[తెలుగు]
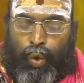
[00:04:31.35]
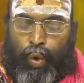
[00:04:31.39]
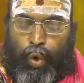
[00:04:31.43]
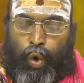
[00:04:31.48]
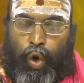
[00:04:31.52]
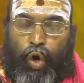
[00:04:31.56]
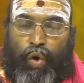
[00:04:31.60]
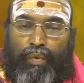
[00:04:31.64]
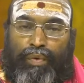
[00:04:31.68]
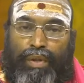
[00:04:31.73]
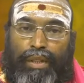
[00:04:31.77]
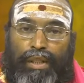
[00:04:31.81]

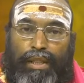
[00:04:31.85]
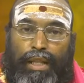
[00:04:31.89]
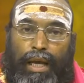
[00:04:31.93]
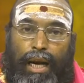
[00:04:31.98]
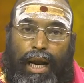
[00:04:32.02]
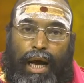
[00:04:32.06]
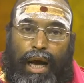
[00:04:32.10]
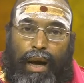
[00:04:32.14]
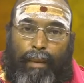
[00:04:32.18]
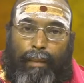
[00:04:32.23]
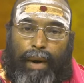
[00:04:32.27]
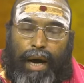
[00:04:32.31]

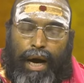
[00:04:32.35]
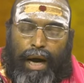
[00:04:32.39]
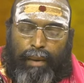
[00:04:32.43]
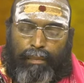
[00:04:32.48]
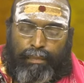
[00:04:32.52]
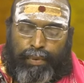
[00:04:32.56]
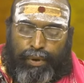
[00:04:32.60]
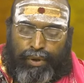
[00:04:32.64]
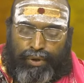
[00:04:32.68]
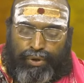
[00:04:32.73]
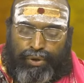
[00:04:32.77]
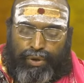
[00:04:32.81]

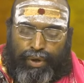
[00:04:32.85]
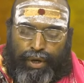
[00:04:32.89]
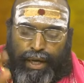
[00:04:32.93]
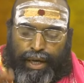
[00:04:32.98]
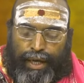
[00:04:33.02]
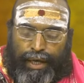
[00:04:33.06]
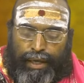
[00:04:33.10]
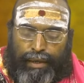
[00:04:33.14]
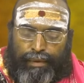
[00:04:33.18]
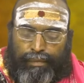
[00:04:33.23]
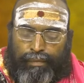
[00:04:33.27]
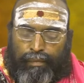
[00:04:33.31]

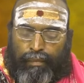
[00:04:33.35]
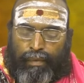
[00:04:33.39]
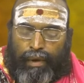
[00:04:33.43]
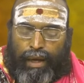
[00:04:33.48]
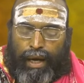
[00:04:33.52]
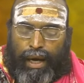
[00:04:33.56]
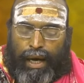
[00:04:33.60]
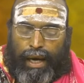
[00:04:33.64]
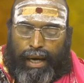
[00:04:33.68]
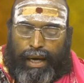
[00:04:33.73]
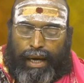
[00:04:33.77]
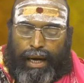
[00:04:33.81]
గోవిందనామాభృత్యుడై
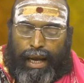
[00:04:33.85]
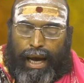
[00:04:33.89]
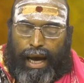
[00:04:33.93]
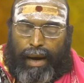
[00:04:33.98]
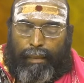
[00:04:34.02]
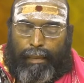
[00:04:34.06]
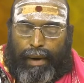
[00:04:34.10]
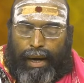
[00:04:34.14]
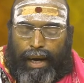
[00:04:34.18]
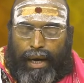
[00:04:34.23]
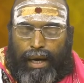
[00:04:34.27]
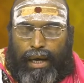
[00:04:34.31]

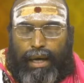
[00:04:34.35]
హరినామ